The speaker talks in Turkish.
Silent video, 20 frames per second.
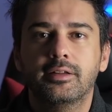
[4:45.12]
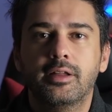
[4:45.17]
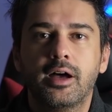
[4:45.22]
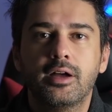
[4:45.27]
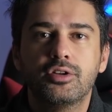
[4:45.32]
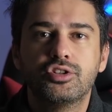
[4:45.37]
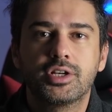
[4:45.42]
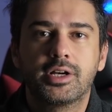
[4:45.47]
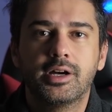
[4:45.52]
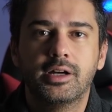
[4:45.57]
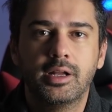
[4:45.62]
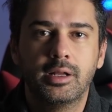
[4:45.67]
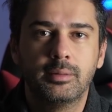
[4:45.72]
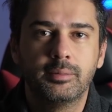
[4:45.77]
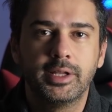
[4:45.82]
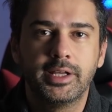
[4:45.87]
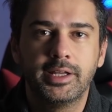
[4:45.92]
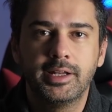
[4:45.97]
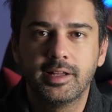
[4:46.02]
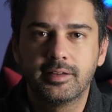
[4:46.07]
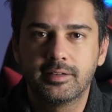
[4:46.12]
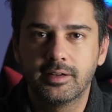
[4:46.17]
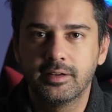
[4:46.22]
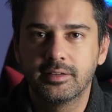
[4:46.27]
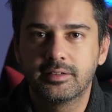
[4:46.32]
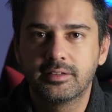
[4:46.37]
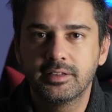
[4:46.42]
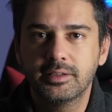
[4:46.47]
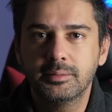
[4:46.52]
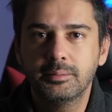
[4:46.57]
Daha önce kanalımda yine
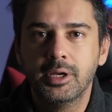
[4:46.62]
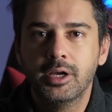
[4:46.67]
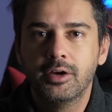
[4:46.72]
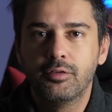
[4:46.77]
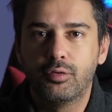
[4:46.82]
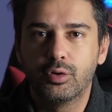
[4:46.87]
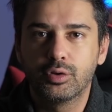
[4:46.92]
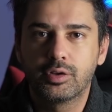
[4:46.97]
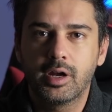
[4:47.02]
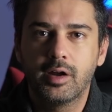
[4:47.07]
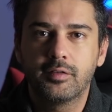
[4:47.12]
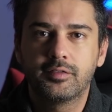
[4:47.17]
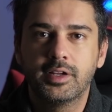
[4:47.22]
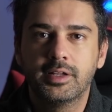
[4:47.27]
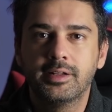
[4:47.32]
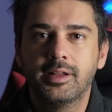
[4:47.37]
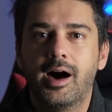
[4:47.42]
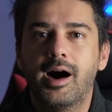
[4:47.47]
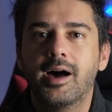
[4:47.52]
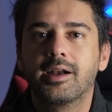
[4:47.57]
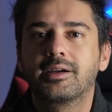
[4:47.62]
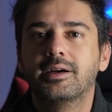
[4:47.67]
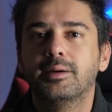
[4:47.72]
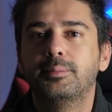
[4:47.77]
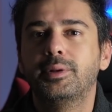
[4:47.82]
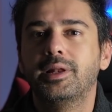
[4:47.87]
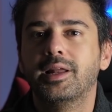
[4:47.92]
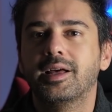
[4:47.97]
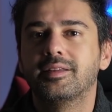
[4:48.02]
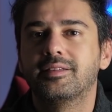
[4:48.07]
tanıttığım fotoğraftan arka
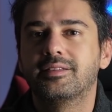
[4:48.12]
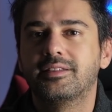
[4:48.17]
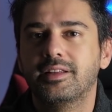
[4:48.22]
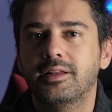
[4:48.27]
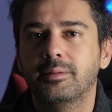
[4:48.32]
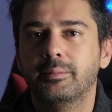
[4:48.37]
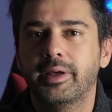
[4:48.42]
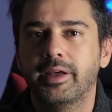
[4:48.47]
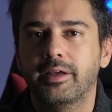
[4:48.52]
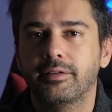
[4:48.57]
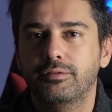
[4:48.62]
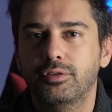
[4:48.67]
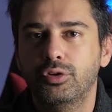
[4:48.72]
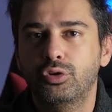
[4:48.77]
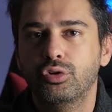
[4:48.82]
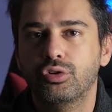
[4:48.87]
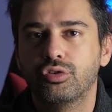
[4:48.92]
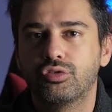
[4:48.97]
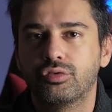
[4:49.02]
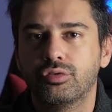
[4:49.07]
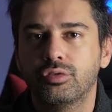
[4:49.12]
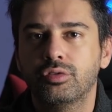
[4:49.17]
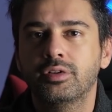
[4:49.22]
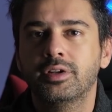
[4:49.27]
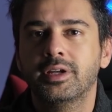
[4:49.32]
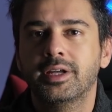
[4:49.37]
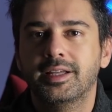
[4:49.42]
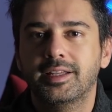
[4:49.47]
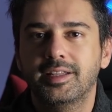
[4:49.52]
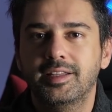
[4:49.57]
plan silme videosunu
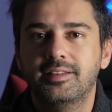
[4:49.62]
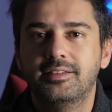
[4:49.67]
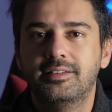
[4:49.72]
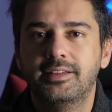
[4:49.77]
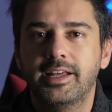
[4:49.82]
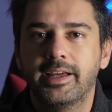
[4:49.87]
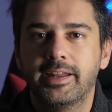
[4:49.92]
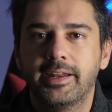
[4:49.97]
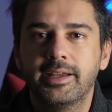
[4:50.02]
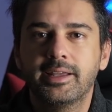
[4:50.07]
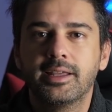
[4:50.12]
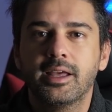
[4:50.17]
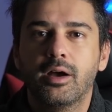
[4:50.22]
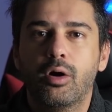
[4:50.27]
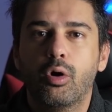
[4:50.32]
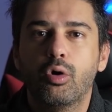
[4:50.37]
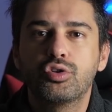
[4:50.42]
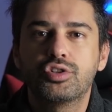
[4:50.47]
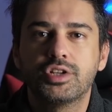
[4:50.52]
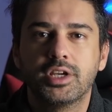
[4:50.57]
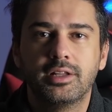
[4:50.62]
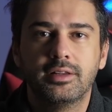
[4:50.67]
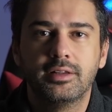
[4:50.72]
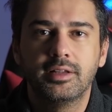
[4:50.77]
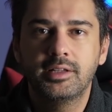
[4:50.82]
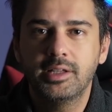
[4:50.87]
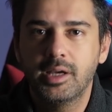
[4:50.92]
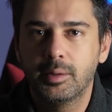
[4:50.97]
izleyerek o şekilde de